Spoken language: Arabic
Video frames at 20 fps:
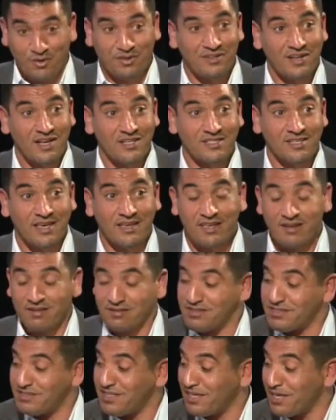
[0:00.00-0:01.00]
من
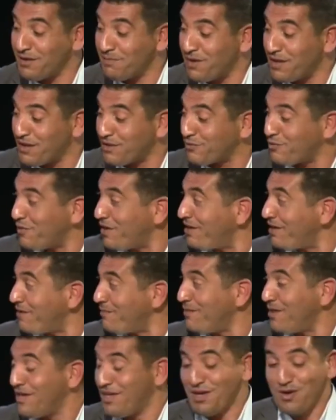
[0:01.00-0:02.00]
الجزائر ساكين ما ثواليم